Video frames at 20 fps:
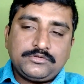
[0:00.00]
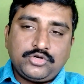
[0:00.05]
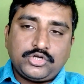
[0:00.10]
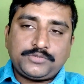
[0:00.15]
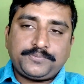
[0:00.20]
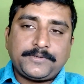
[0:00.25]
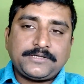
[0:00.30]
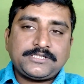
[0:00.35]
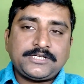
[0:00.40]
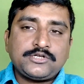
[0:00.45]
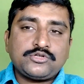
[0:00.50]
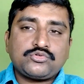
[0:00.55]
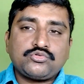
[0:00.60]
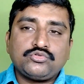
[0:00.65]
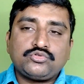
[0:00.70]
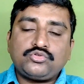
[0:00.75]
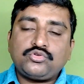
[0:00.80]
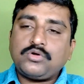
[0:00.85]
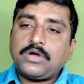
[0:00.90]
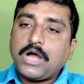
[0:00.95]
দশ পার্সেন্ট
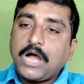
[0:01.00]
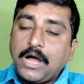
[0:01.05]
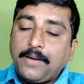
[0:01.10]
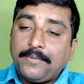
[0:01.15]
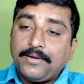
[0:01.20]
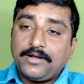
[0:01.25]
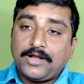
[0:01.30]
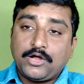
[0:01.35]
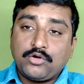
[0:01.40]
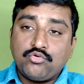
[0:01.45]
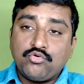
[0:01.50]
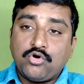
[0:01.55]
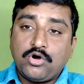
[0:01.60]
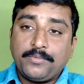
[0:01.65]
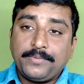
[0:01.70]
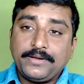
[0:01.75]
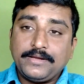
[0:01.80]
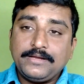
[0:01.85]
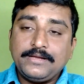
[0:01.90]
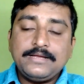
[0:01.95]
সূত্র আবার লাগু
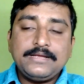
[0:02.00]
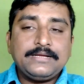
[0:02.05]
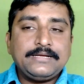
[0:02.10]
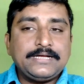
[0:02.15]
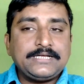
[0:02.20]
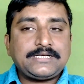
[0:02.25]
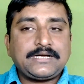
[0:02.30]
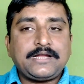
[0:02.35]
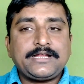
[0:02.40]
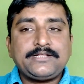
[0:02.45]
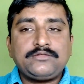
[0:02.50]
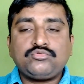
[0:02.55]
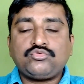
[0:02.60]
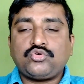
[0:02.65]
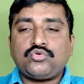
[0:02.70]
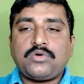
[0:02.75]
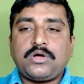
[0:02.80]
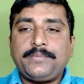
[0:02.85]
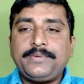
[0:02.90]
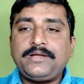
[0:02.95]
হবে এছাড়া কিন্তু
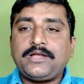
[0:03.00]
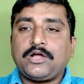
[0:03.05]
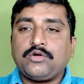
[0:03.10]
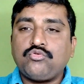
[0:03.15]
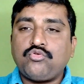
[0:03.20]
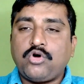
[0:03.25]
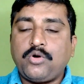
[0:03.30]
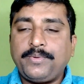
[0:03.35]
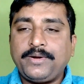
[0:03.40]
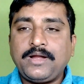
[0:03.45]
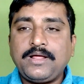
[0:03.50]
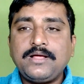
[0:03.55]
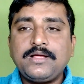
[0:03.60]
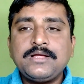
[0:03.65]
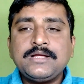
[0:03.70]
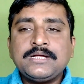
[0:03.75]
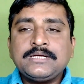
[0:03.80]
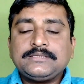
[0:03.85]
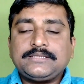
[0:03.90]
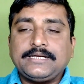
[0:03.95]
কোনোভাবেই লাগু হবে না
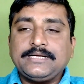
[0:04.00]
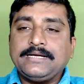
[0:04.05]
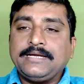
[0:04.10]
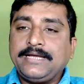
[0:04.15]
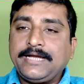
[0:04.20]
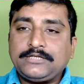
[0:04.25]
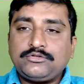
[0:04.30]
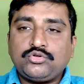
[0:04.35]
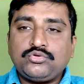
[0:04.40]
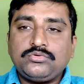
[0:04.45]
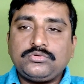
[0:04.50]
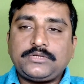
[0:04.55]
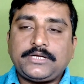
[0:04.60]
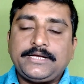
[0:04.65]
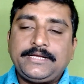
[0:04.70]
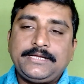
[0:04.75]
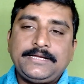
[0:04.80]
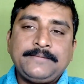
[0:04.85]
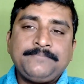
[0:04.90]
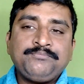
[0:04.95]
তাই নেক্সট
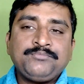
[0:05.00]
তাই